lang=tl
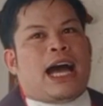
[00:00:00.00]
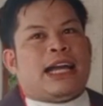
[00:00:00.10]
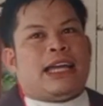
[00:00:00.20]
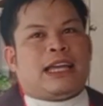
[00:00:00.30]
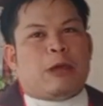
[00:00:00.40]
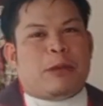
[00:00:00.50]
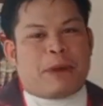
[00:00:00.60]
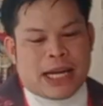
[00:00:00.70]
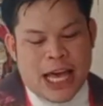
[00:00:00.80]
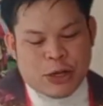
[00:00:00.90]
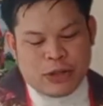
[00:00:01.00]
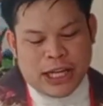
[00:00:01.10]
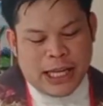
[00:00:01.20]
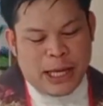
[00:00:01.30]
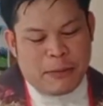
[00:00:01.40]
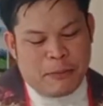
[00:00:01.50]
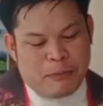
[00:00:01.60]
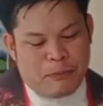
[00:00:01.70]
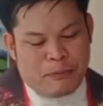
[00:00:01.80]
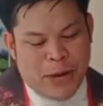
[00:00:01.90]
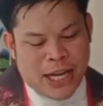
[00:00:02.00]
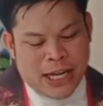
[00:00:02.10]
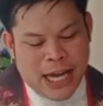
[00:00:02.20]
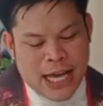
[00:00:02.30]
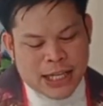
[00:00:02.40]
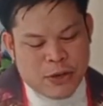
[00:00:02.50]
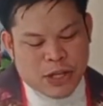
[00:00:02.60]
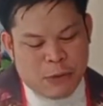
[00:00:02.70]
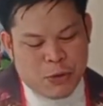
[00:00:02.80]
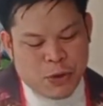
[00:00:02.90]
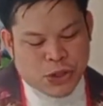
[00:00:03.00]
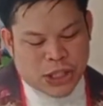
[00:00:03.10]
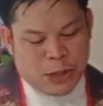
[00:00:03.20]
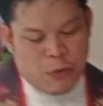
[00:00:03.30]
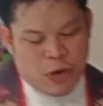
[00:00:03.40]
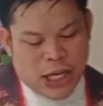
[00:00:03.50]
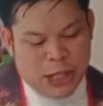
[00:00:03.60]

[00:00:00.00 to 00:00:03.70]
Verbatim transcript: Ang gipaklaro dire panglakaw kamo sa tibuok